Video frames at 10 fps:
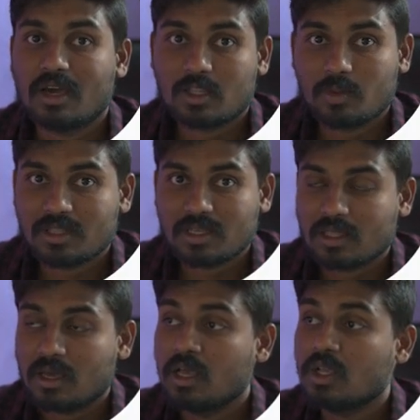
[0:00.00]
అర్థమైంది
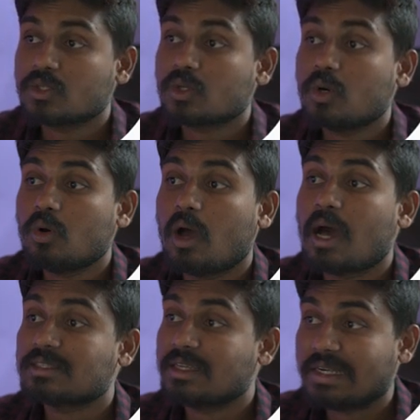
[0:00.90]
కదా సో
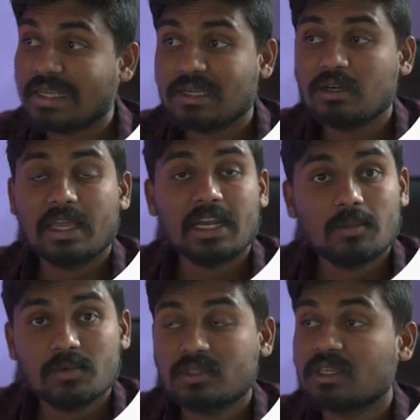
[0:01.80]
ఆ సెట్టింగ్
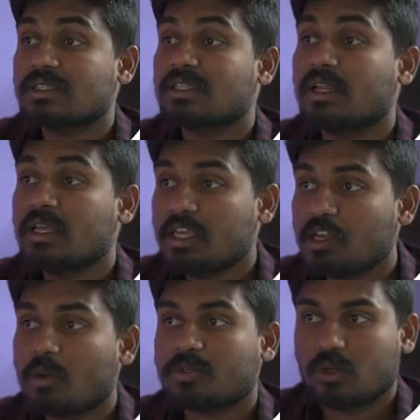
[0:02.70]
ఎనేబుల్ చేస్తేనే ఈ
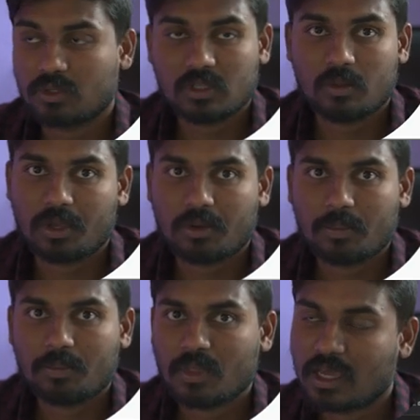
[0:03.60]
ఆప్షన్ వస్తుంది మీకు
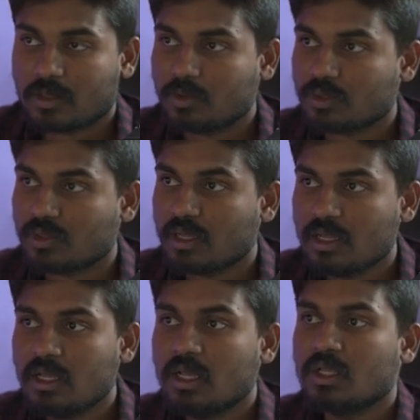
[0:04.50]
అర్థమవుతుందా
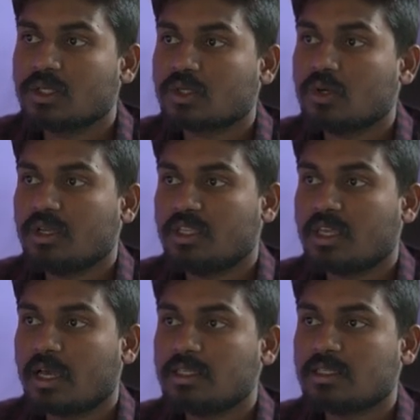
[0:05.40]
సో ఇది
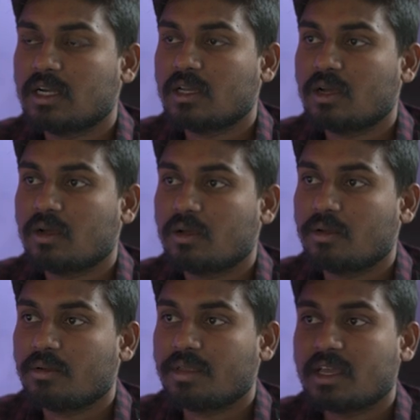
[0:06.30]
గాయస్ అండ్
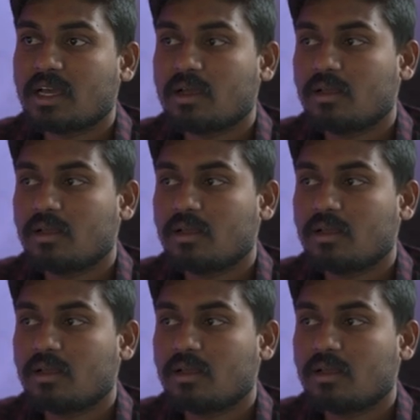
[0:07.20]
ఇంకా